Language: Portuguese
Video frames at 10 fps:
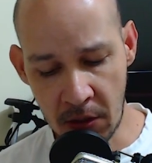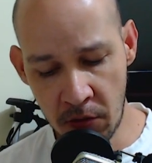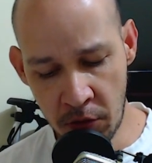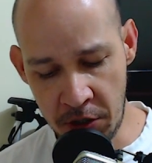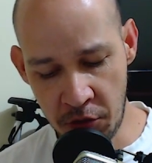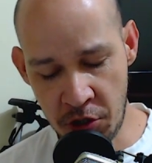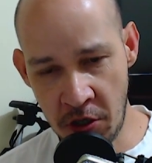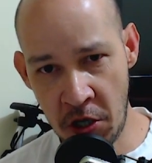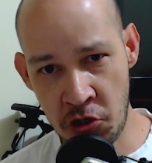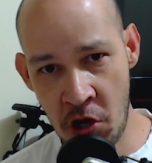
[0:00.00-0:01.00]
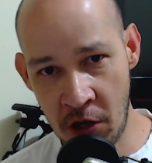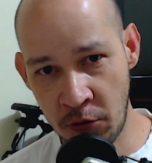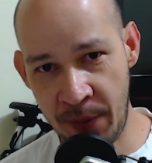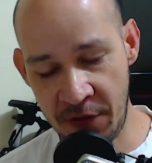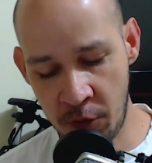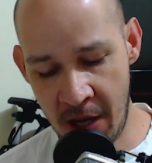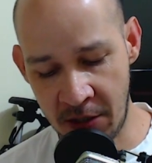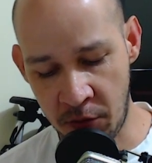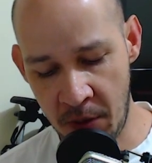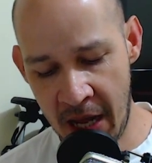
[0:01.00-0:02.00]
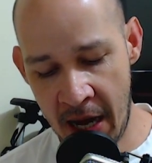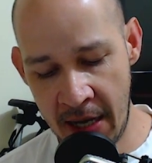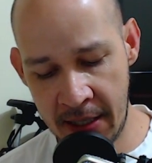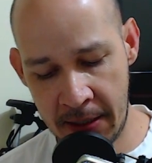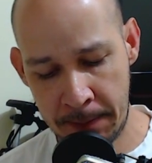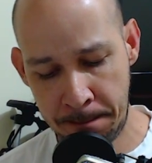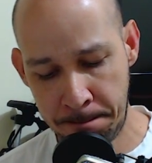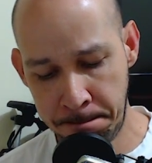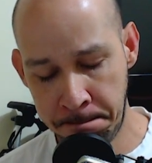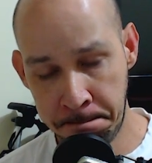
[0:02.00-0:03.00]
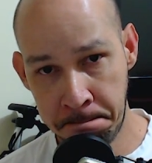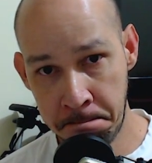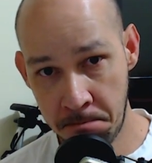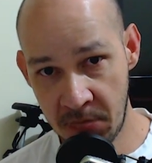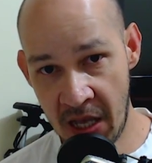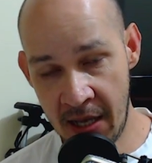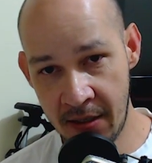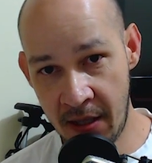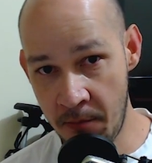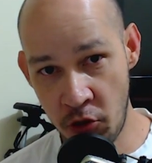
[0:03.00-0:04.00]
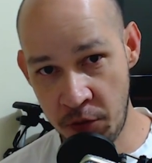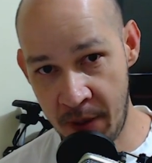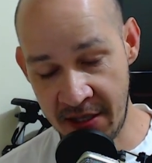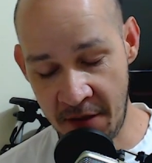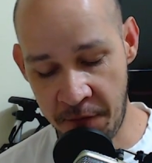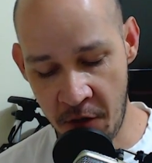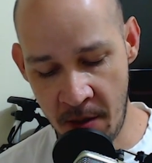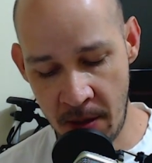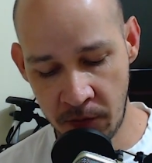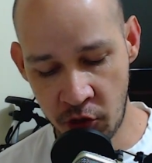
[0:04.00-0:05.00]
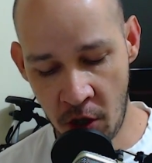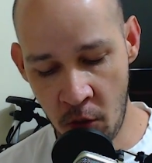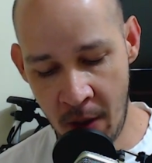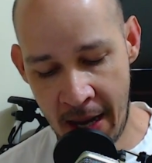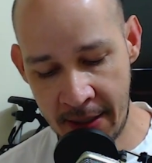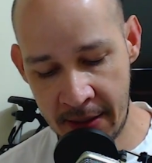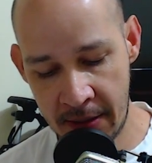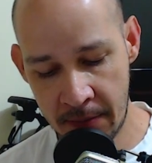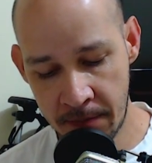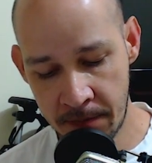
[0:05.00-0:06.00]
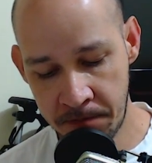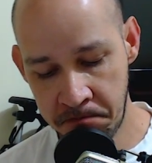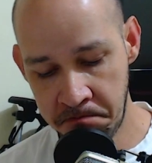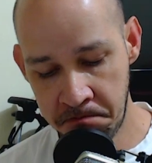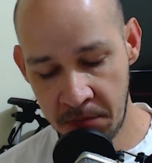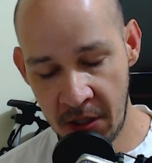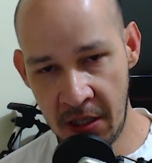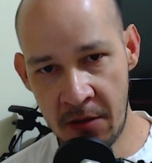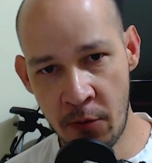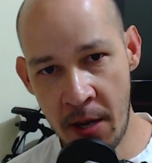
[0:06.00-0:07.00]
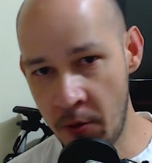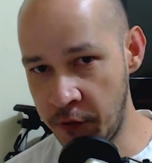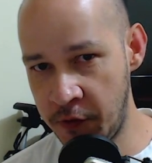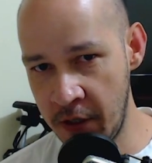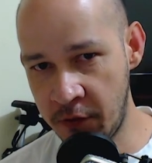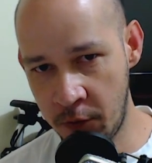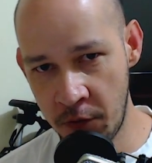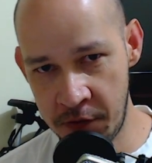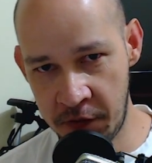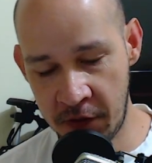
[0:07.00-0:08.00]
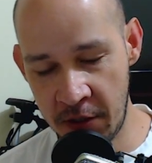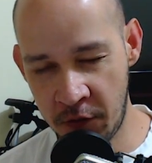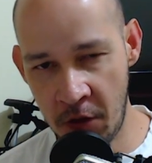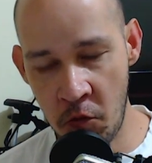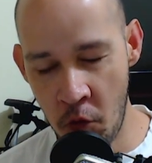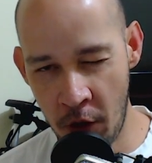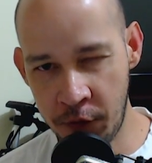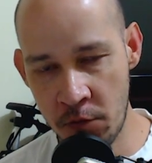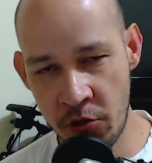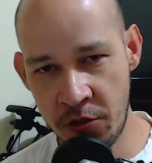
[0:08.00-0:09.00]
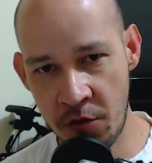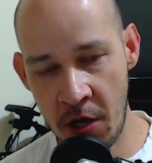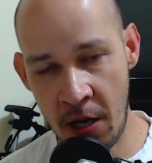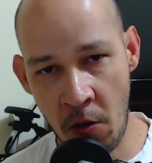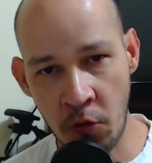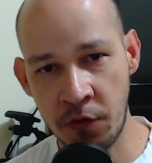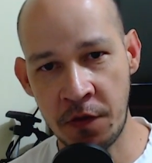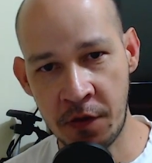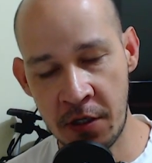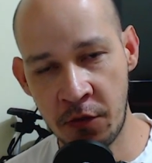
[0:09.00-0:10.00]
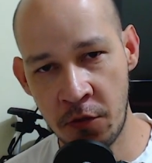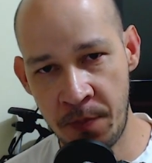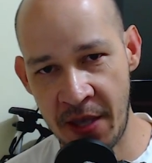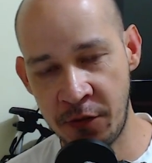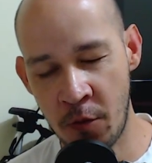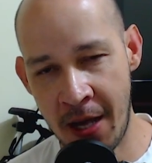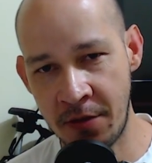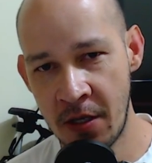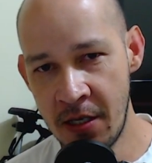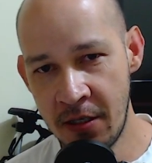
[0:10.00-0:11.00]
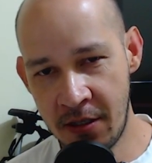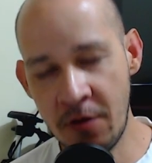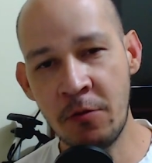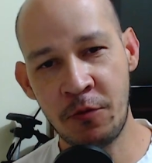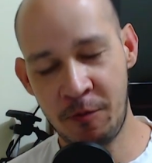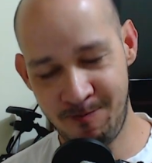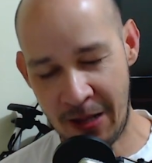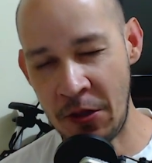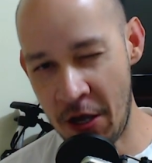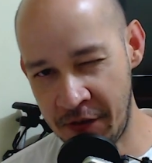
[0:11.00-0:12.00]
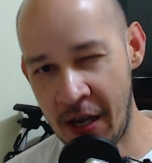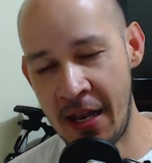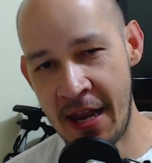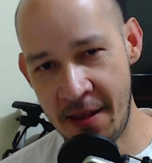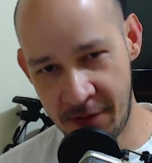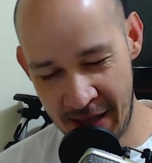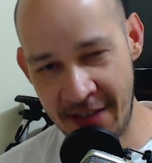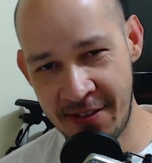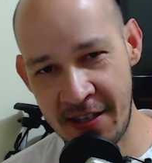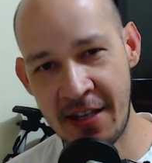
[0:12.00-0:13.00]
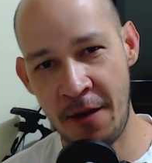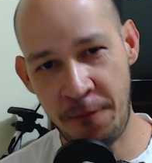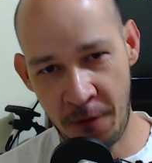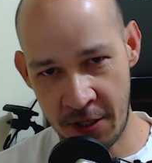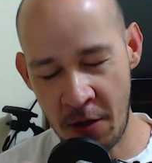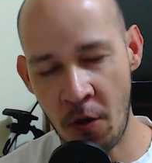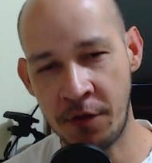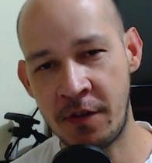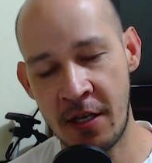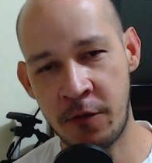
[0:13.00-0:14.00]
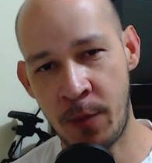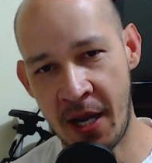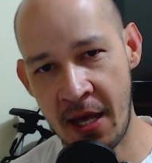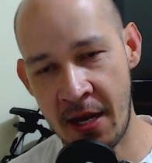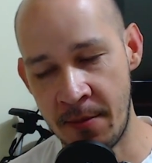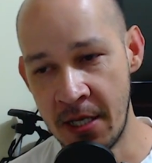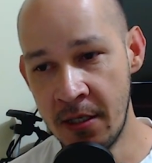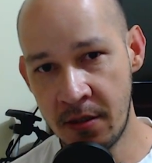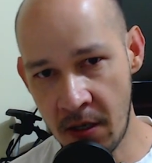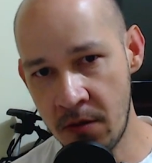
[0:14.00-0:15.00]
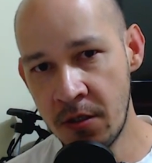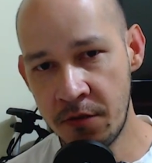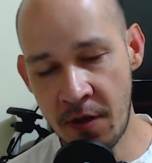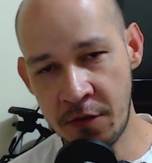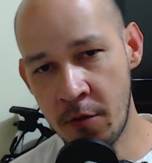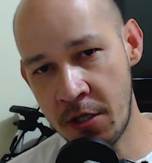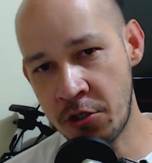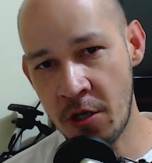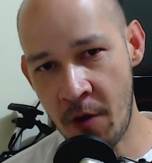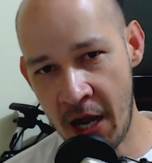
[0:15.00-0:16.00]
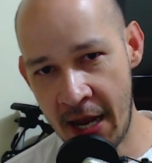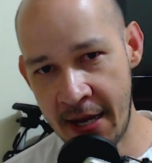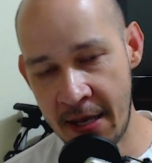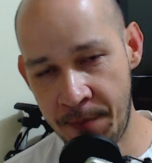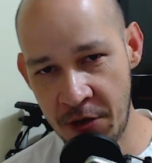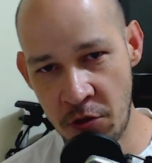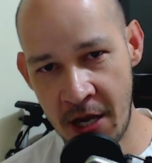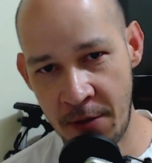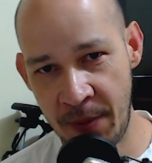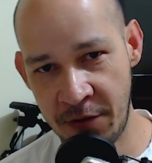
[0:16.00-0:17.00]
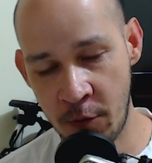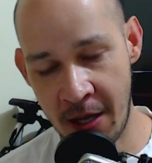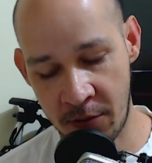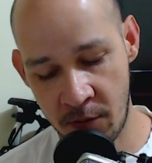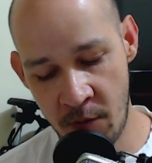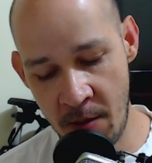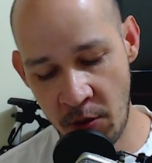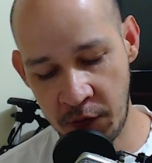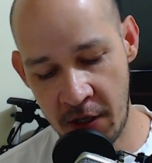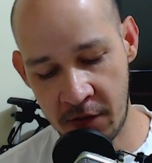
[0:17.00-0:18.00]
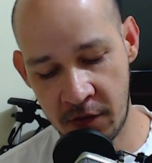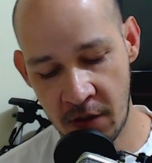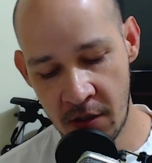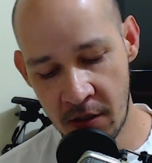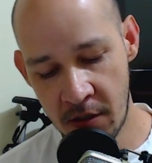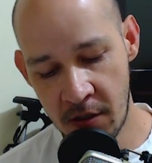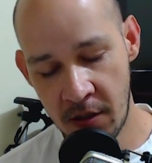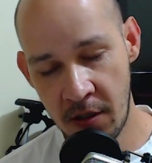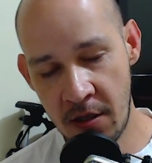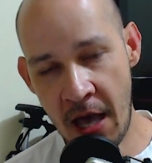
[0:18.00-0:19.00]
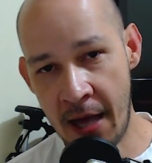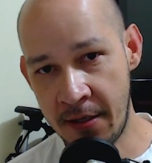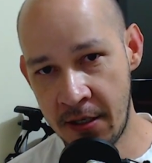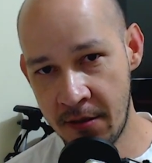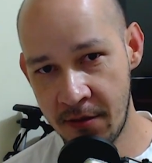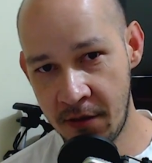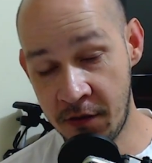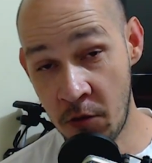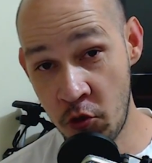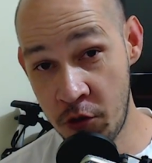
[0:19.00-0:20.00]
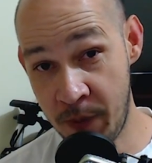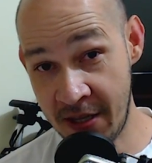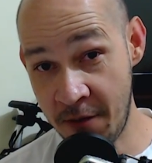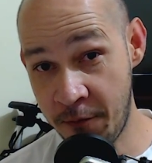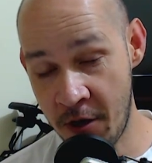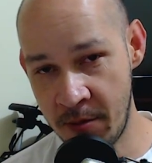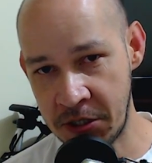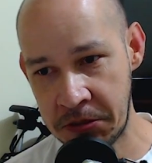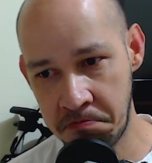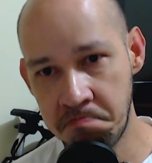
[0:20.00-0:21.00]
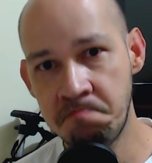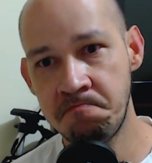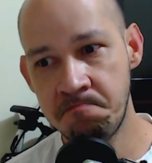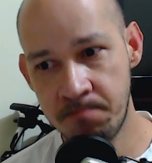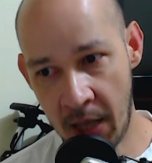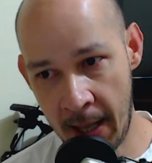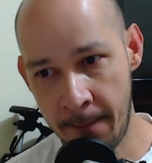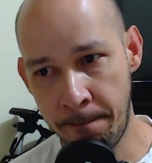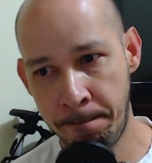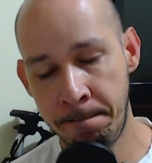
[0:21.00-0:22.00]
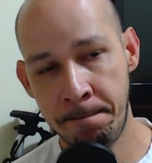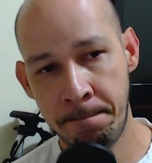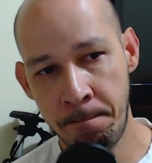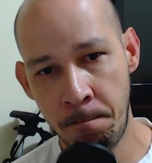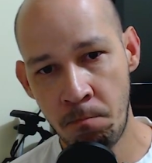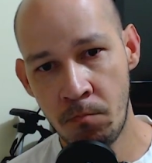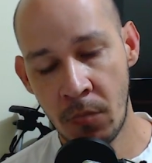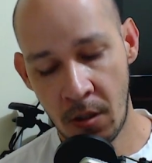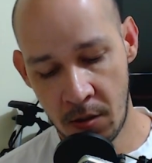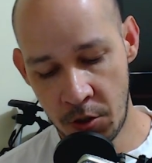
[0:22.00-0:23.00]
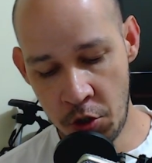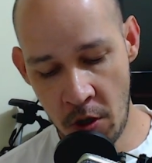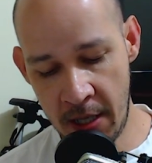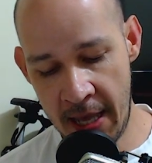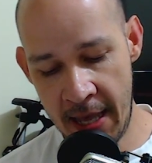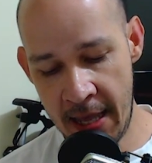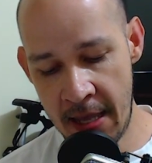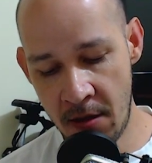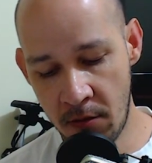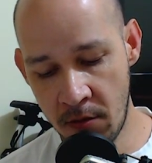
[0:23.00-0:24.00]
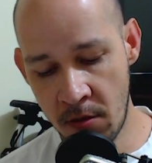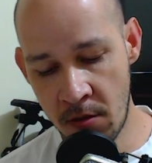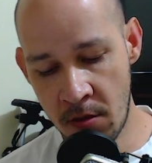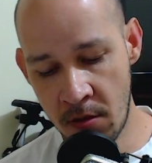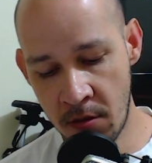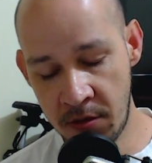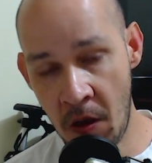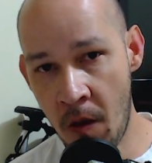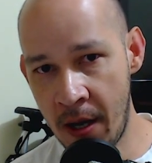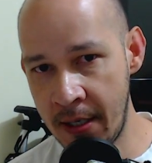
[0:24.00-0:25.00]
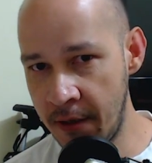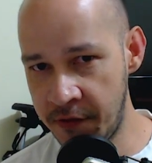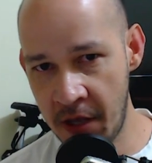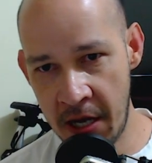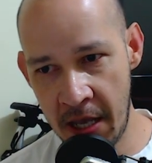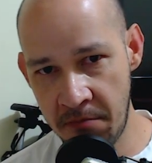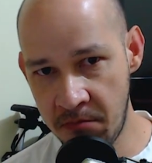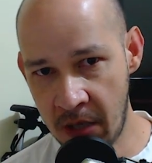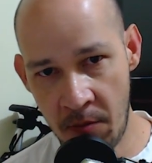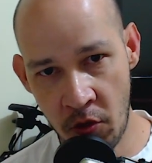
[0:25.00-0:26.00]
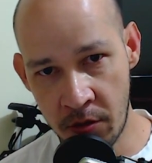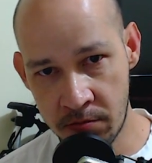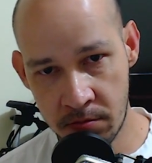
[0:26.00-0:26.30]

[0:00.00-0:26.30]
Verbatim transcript: O único jogo que eu jogo no PS4, Ark, tá? Que é multiplataforma, jogo Ark. E Rainbow Six com os inscritos, que eu gosto muito de jogar com alguns inscritos do PS4. Que os... Nossa, a galera é, é zica, é foda, gosto deles pra caramba. Então, de vez em quando eu chamo uma galerinha para jogar no PS4. Rainbow Six e Ark, que são multiplataformas. Tá. Joguei o The Order, zerei, acabou.